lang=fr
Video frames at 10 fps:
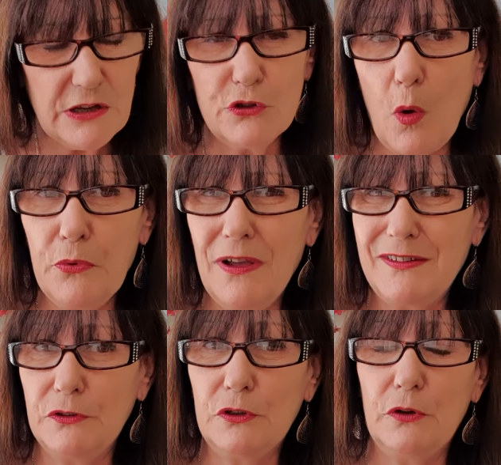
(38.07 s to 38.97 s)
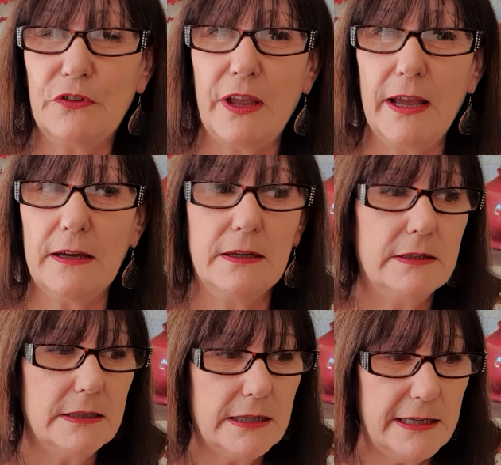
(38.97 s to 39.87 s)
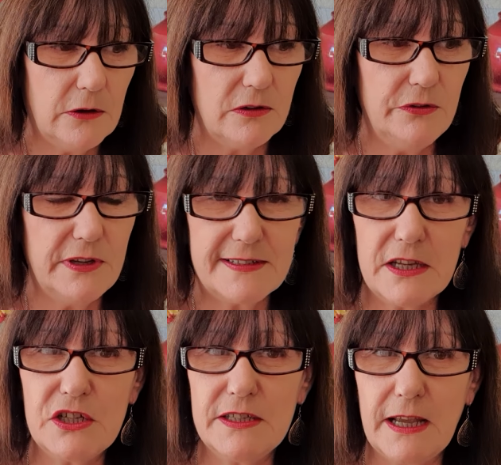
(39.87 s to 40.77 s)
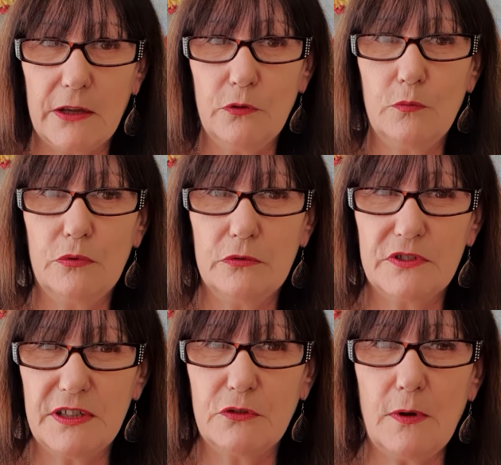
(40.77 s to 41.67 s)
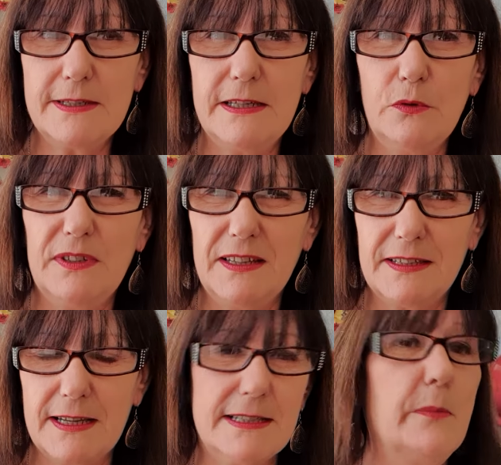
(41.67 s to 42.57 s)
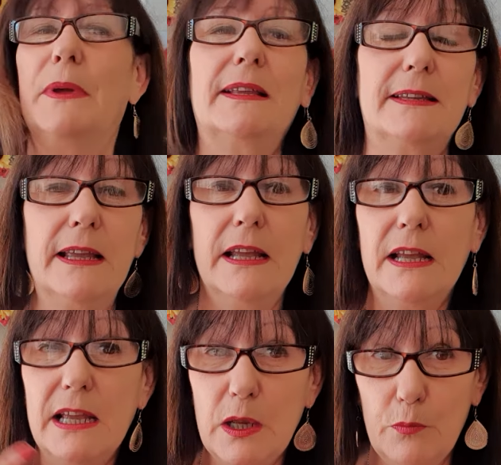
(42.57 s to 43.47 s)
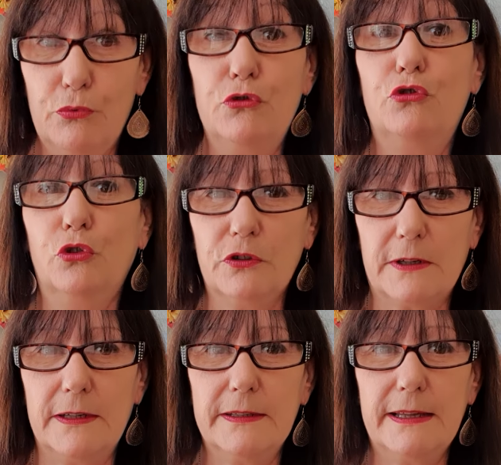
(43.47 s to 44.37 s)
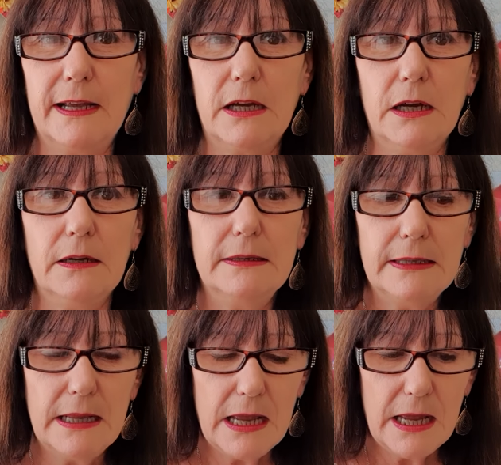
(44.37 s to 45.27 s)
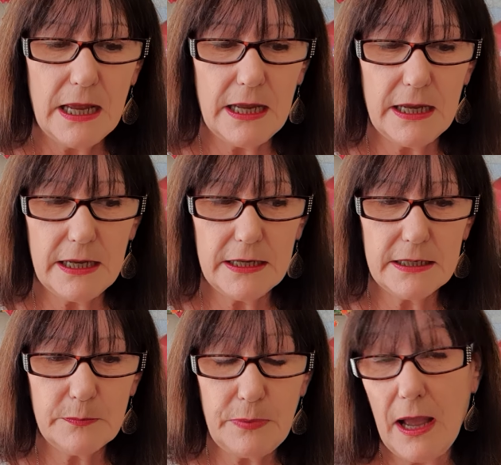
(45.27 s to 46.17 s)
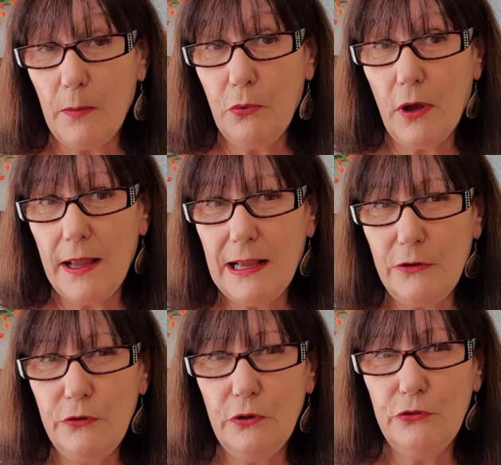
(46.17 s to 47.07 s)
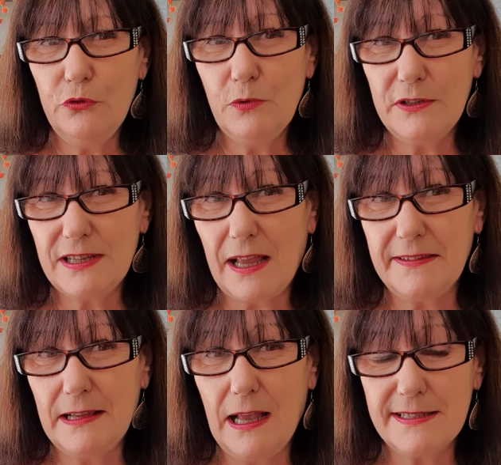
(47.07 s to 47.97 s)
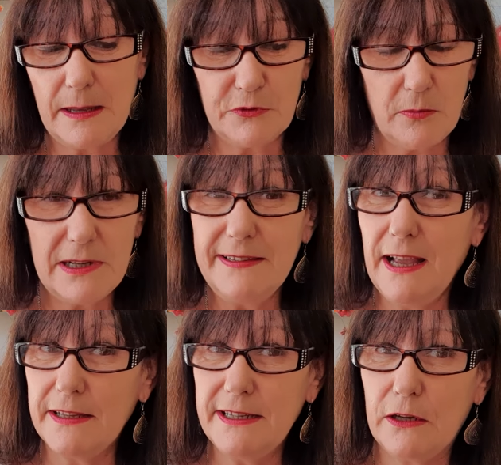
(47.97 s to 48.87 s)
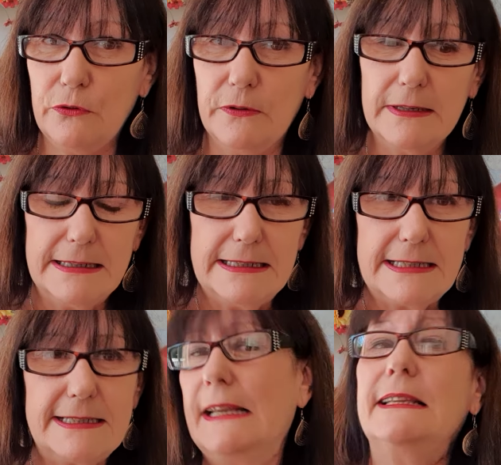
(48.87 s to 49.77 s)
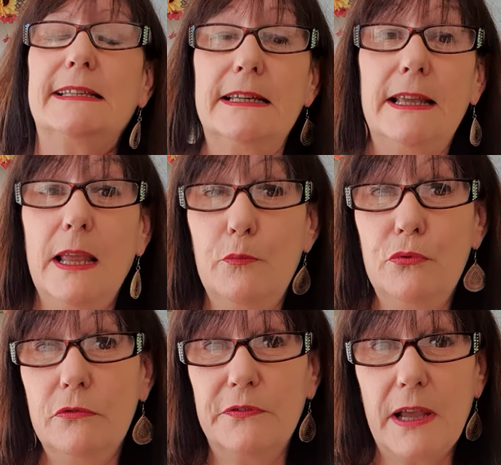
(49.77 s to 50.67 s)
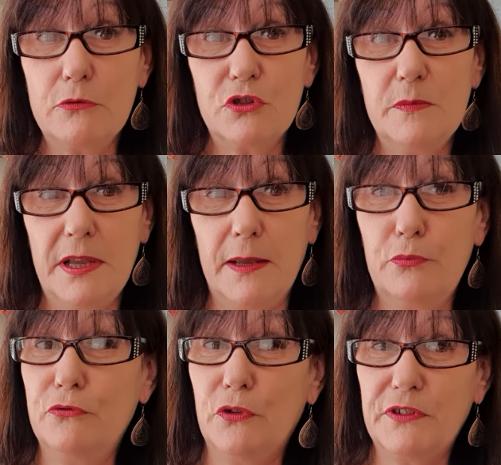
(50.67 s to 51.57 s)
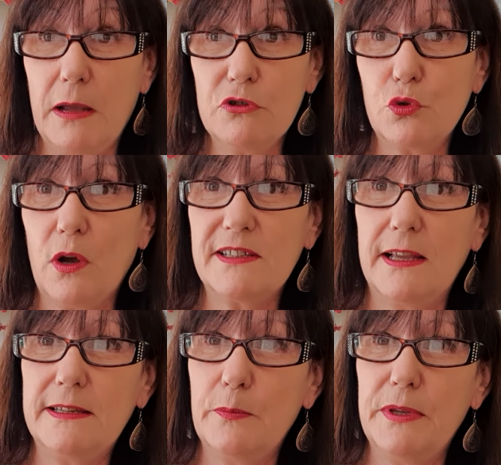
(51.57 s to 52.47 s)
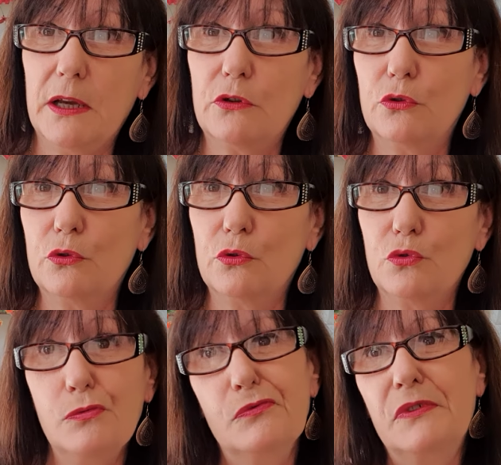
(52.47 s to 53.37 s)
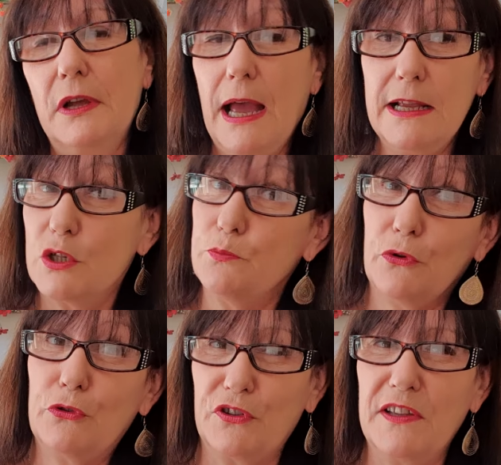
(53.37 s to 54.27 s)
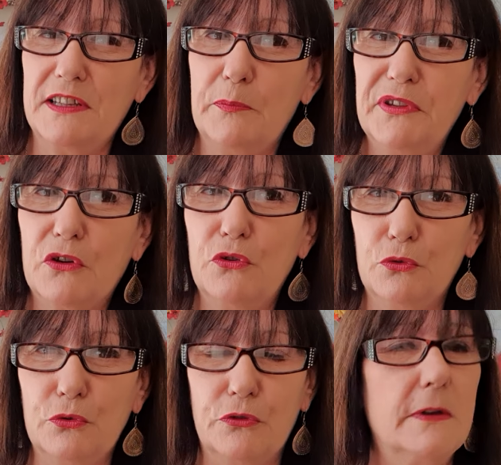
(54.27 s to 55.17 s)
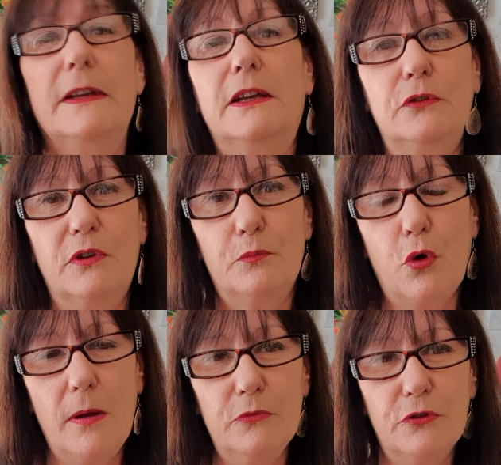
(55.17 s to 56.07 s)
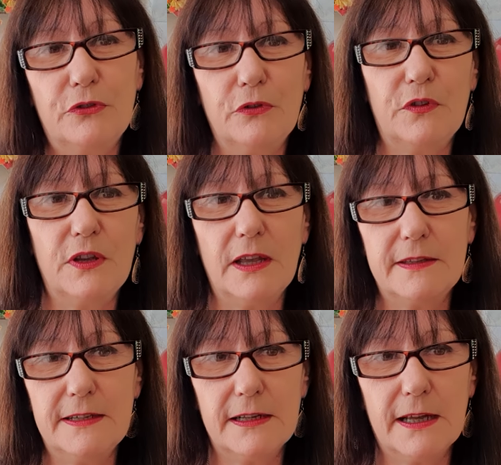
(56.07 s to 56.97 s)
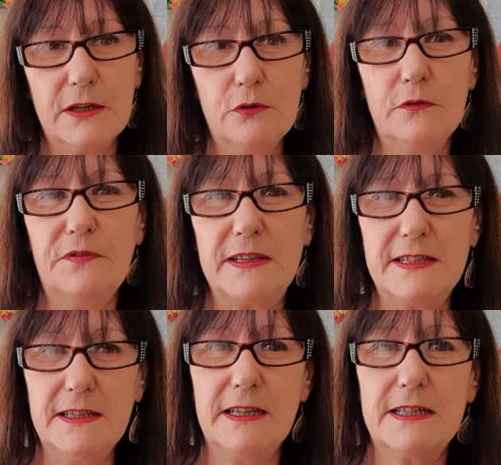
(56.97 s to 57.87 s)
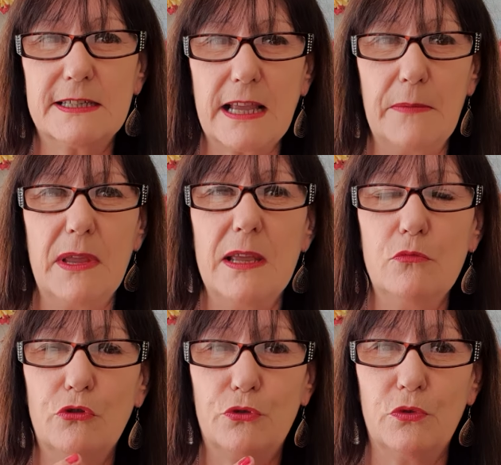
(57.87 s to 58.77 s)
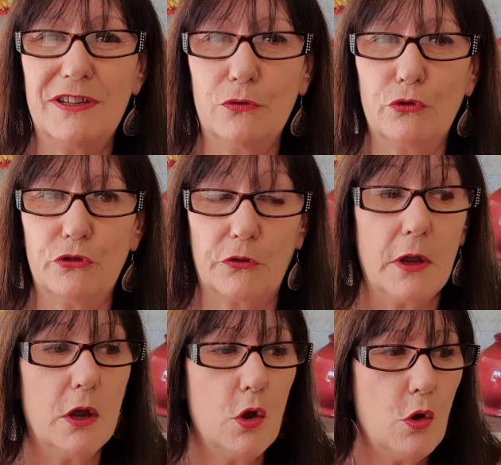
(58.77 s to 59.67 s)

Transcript: Scorpion ascendant cancer et en lune à Sagittaire. Donc, euh, ces trois signes ont été très impactés et plus d'autres, hein, d'accord, euh, par rapport à la lune du mois de septembre, la dernière lune. Ça a été épouvantable. Je dis bien épouvantable. Je crois que ça a été pire que... je pense que ça a été pire que août. Donc, problème de santé, attire l'arigot, fatigue extrême, émotions qui ressortent.